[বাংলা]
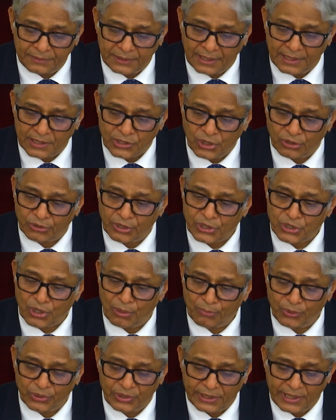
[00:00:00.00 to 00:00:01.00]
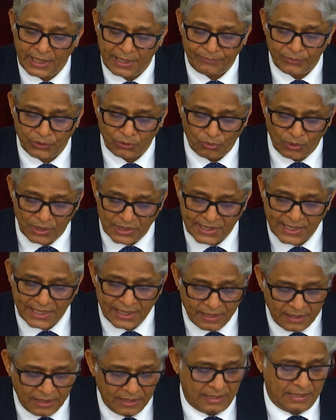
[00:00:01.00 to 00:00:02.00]
তারা সদয় সম্মতি জ্ঞাপন করেছেন
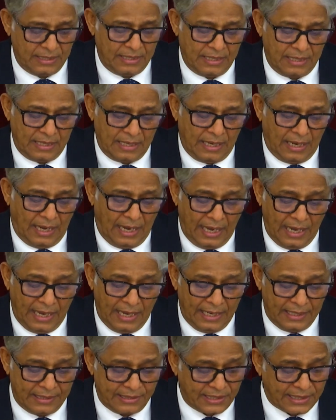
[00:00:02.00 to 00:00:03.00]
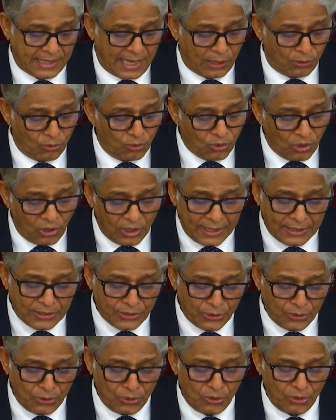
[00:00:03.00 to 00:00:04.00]
আর চারুকলার
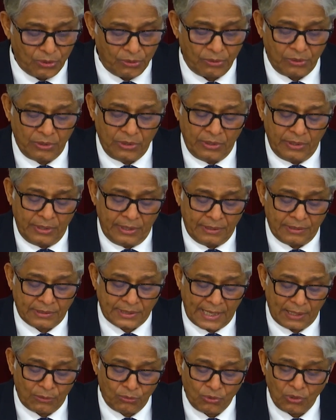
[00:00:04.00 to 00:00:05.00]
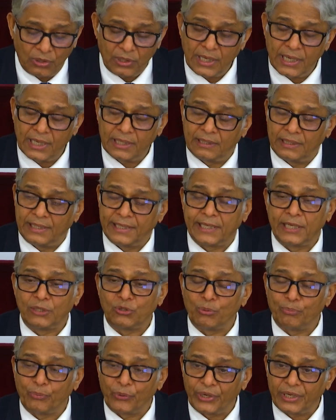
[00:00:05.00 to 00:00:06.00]
জন্য চারুকলার
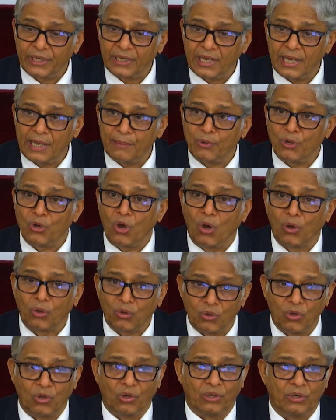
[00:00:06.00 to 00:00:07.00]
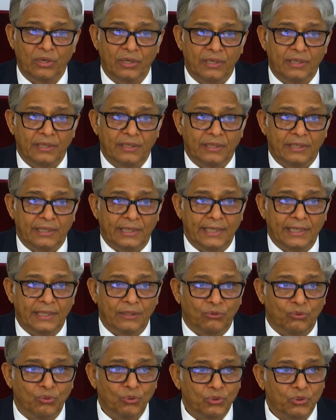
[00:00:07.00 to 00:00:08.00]
লিখিত পরীক্ষা এবং অঙ্কন এ
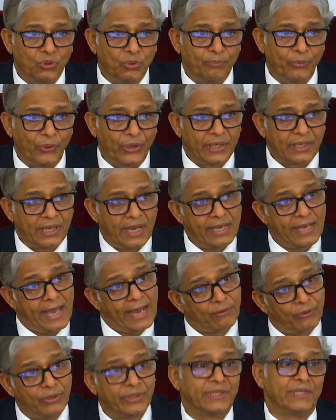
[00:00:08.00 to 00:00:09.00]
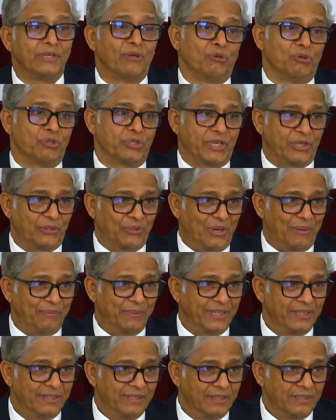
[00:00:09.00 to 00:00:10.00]
দুটো পরীক্ষাই একই দিনে অনুষ্ঠিত
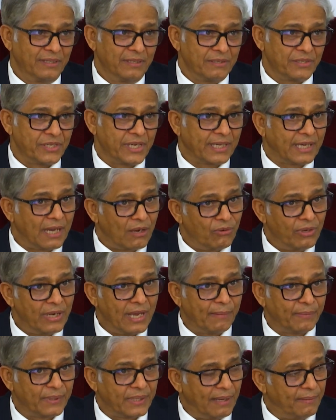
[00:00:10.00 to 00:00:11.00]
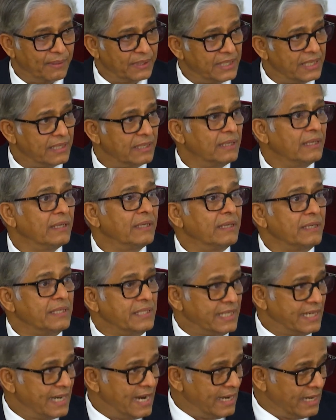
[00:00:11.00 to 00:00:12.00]
হবে সে কারণে আমরা আমাদের
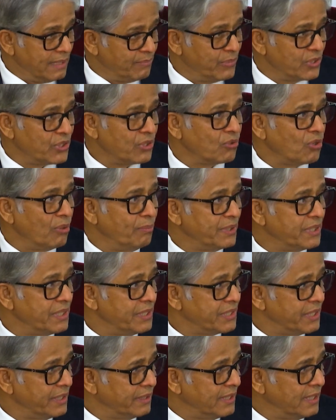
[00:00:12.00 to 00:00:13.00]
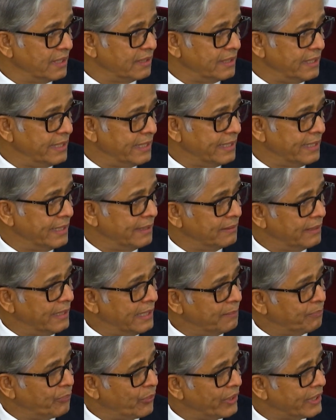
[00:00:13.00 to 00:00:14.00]
জেনারেল অ্যাডমিশন কমিটির সিদ্ধান্তে
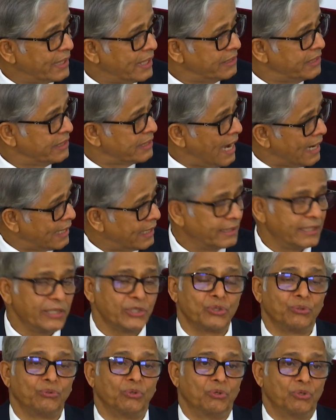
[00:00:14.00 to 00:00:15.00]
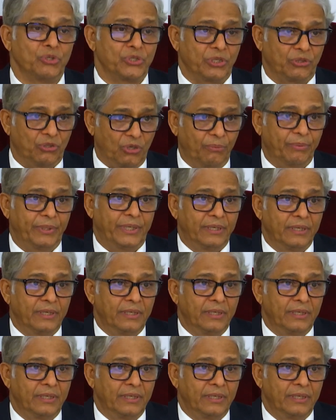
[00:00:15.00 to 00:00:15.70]
এই পরীক্ষাটি ঢাকাতেই শুধু অনুষ্ঠিত হবে